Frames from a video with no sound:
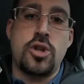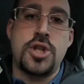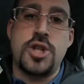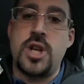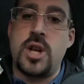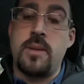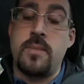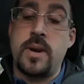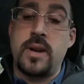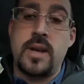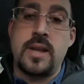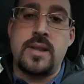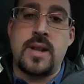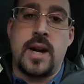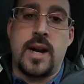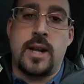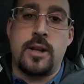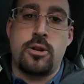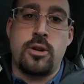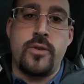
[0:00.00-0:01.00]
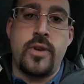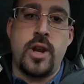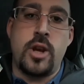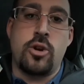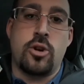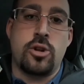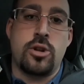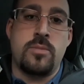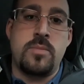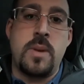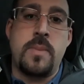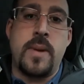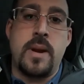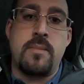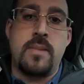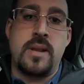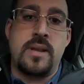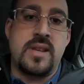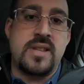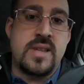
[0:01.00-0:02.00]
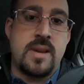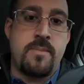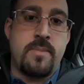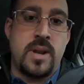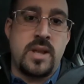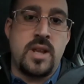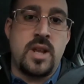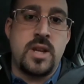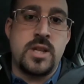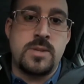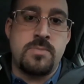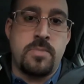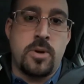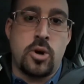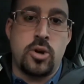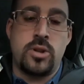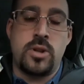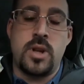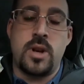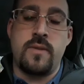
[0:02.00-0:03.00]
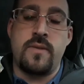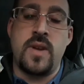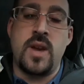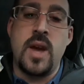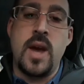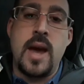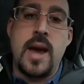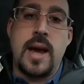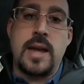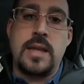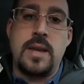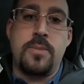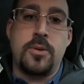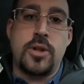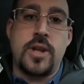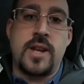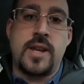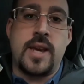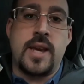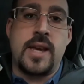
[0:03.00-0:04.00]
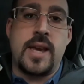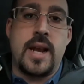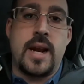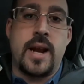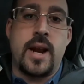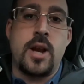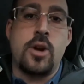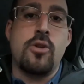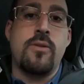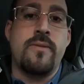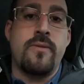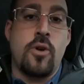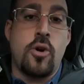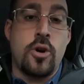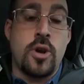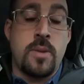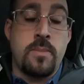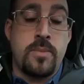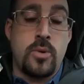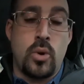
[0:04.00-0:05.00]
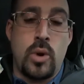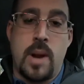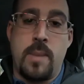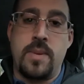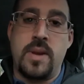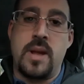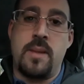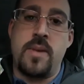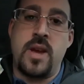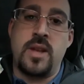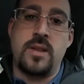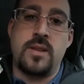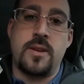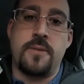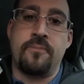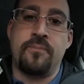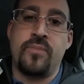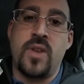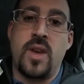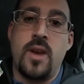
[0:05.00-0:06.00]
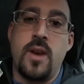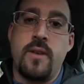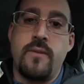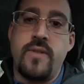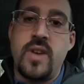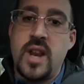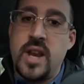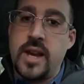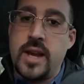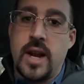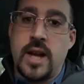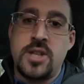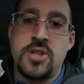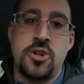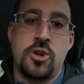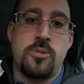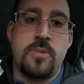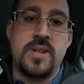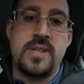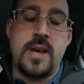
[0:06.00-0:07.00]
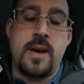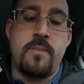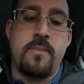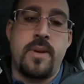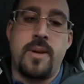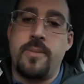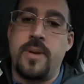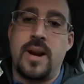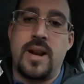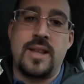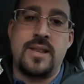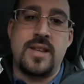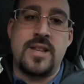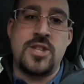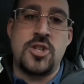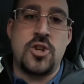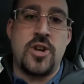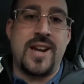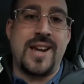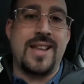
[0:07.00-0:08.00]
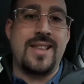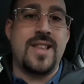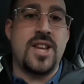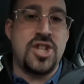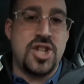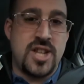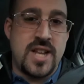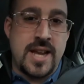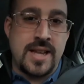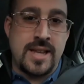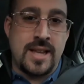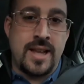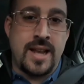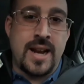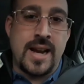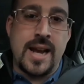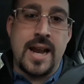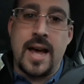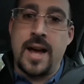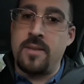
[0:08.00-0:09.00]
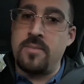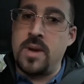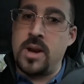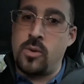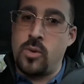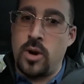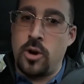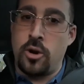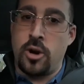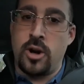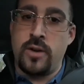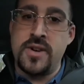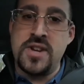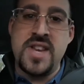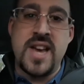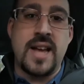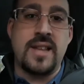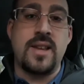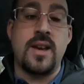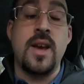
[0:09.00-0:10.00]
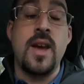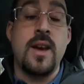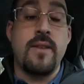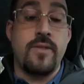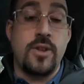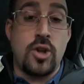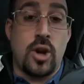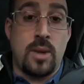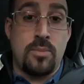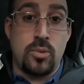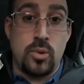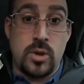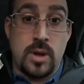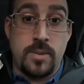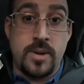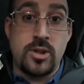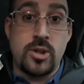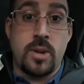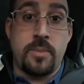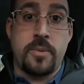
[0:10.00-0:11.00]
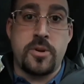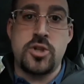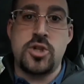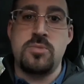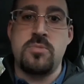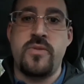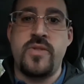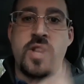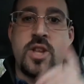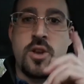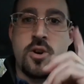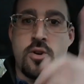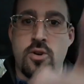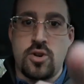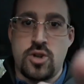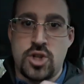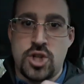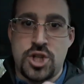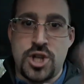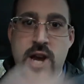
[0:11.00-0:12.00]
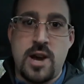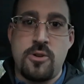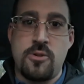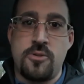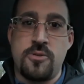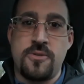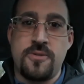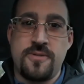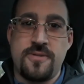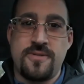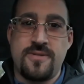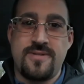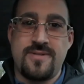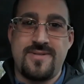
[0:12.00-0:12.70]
Cinema, che tra l'altro vi ricordo mi permette sempre di rispondervi e di poter chiacchierare con voi più rapidamente. Vi ringrazio come sempre per l'attenzione che decidete di regalarmi e qualora lo vogliate vi do l'appuntamento al prossimo video. Ciao!